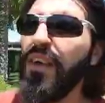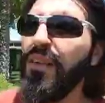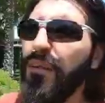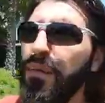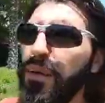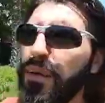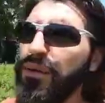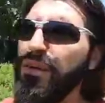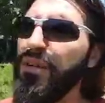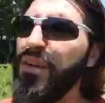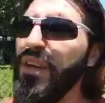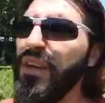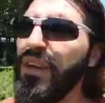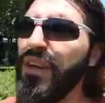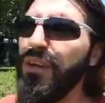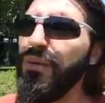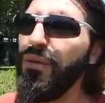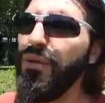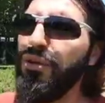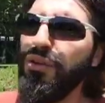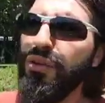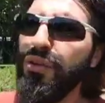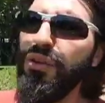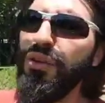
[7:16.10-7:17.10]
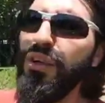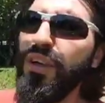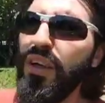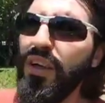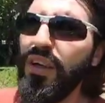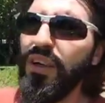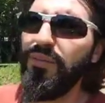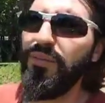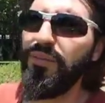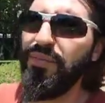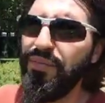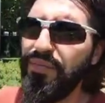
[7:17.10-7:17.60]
после того, что я